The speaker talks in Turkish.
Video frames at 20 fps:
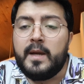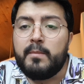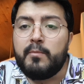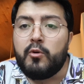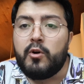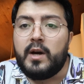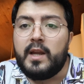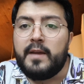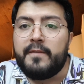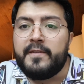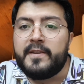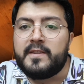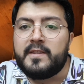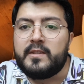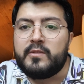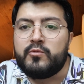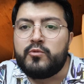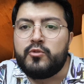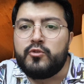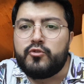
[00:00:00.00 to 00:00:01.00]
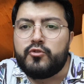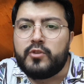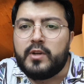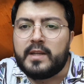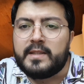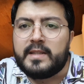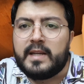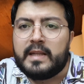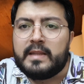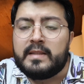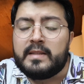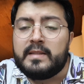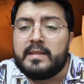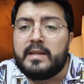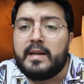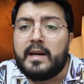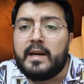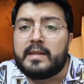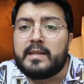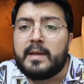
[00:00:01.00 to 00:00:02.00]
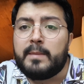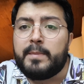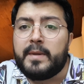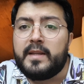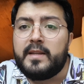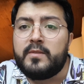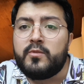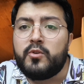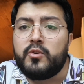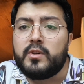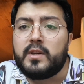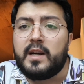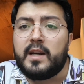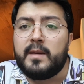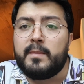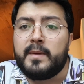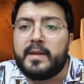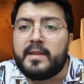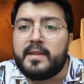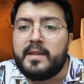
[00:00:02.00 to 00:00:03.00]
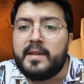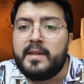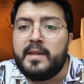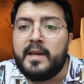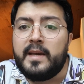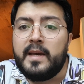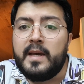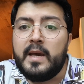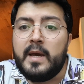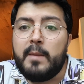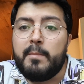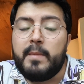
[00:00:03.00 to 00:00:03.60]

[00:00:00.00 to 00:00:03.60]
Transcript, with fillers: muhalefetin güç kazandığını, AKP'nin oy kaybettiğini,